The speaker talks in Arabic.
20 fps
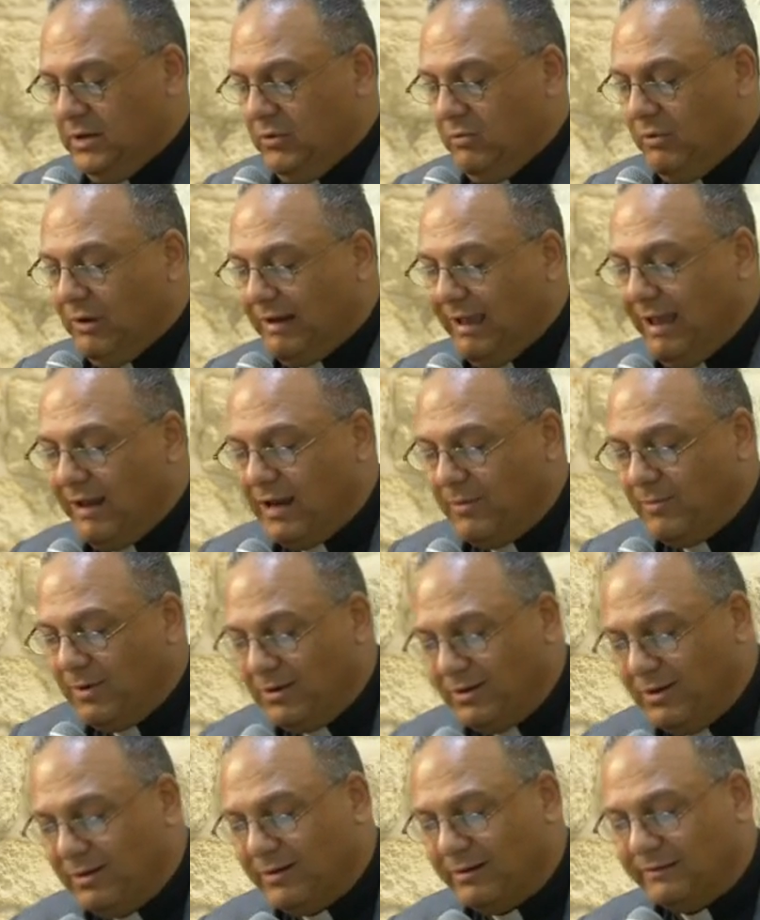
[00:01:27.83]
وكان
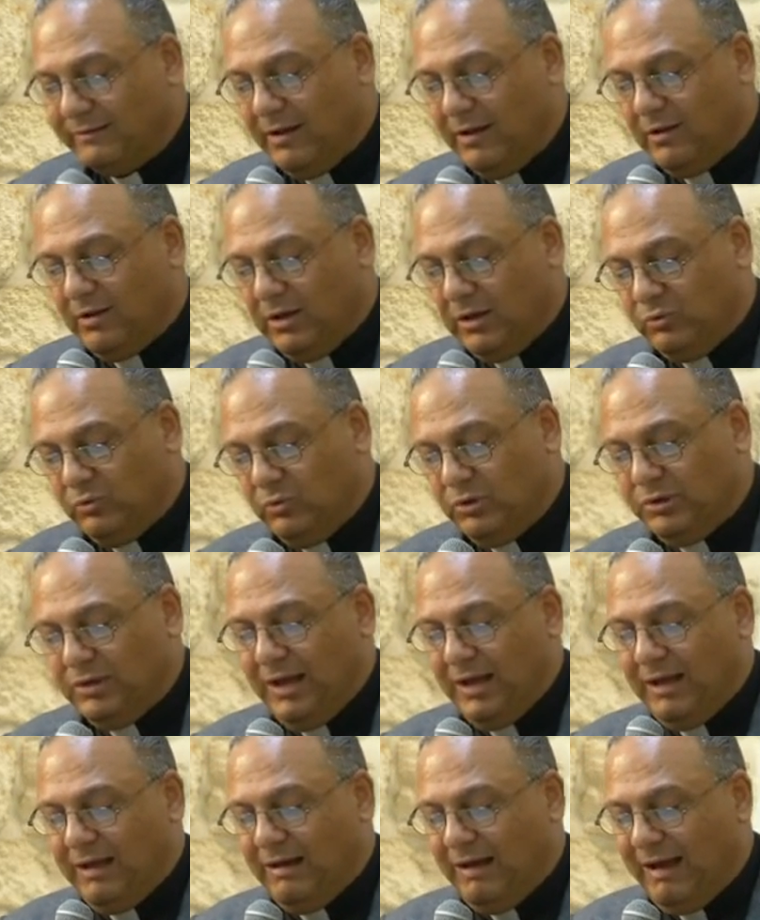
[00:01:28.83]
مغارة قد
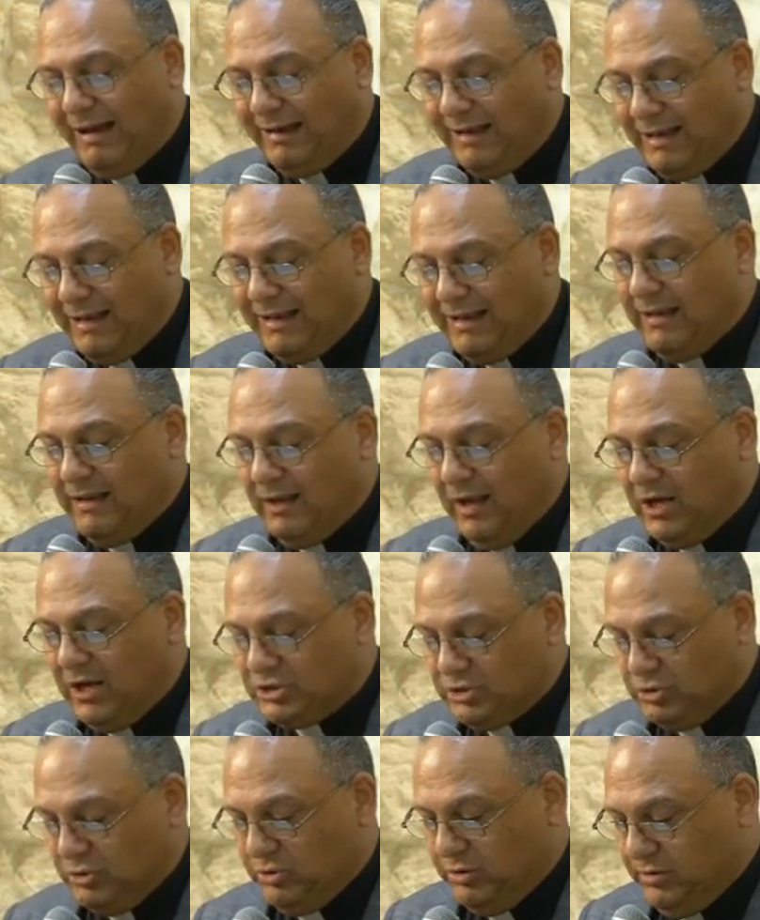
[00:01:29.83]
وضع عليه
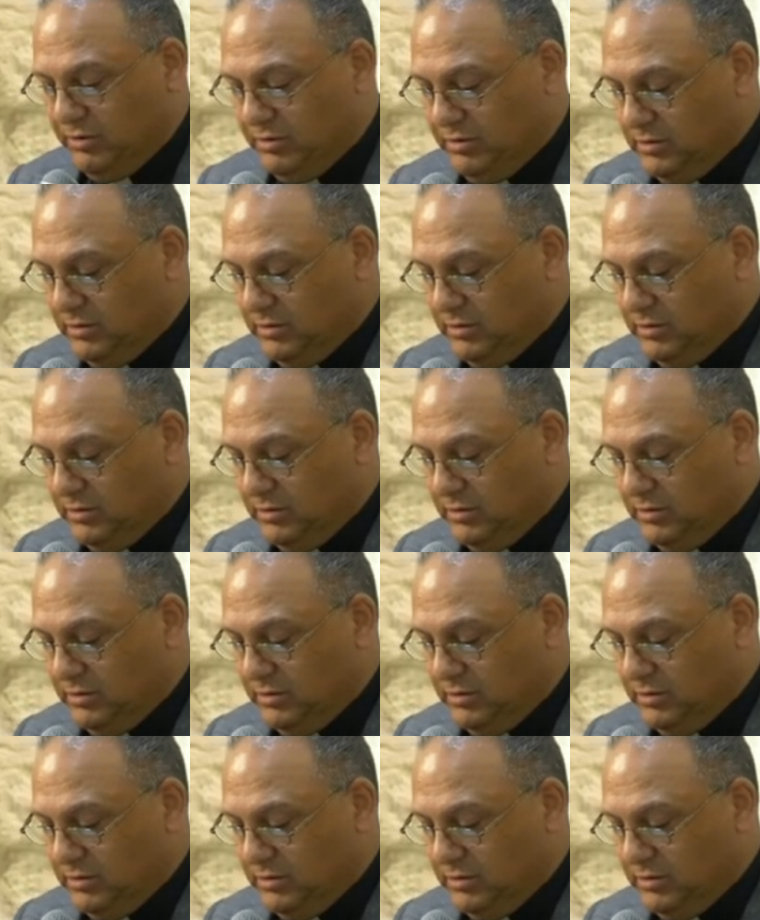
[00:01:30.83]
حجر